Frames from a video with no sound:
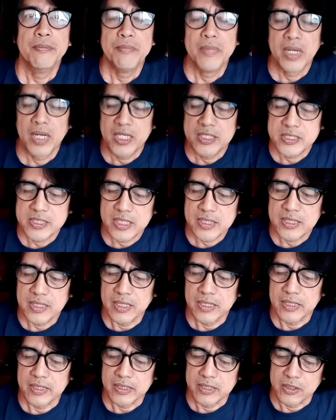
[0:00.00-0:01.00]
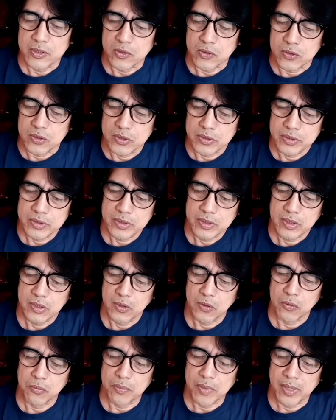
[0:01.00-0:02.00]
Nang mga sandaling iyon,
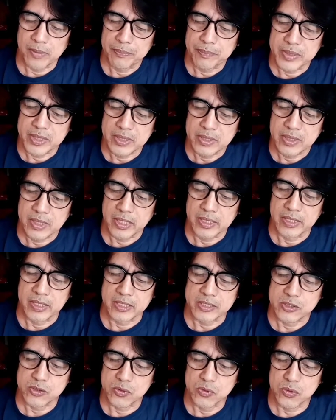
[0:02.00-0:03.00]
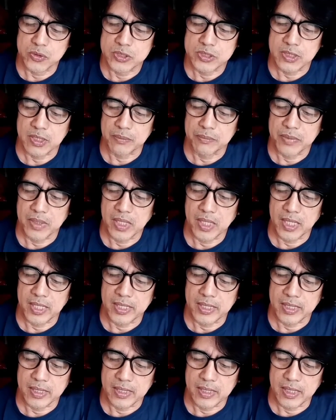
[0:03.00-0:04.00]
lumapit kay Jesus ang mga
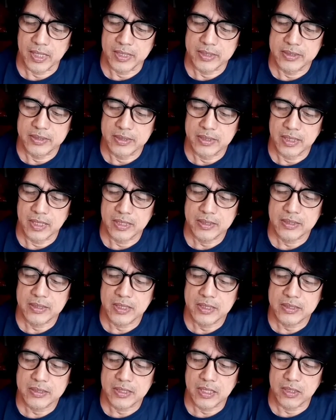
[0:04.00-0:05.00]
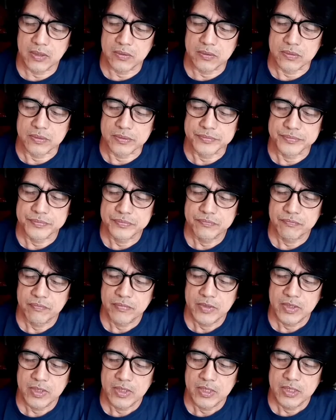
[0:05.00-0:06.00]
alagad at nagtanong,
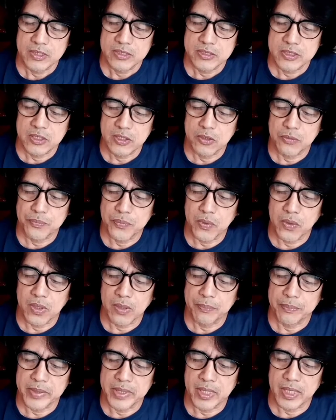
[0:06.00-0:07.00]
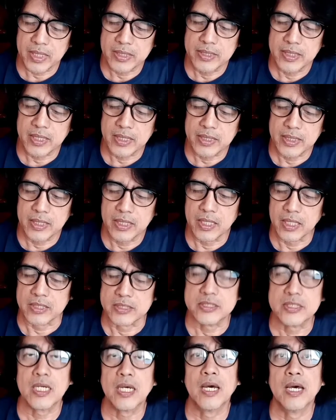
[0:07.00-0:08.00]
Sino po ang pinakadakila
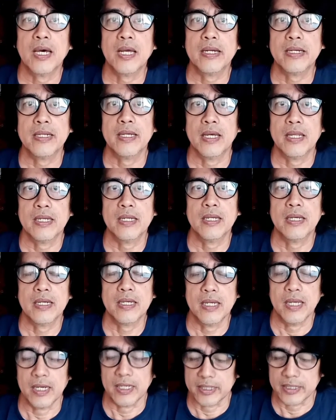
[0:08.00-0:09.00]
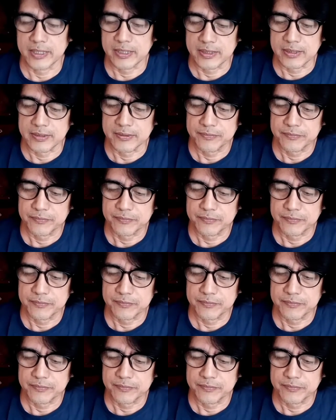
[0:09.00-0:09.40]
sa kaharian ng langit?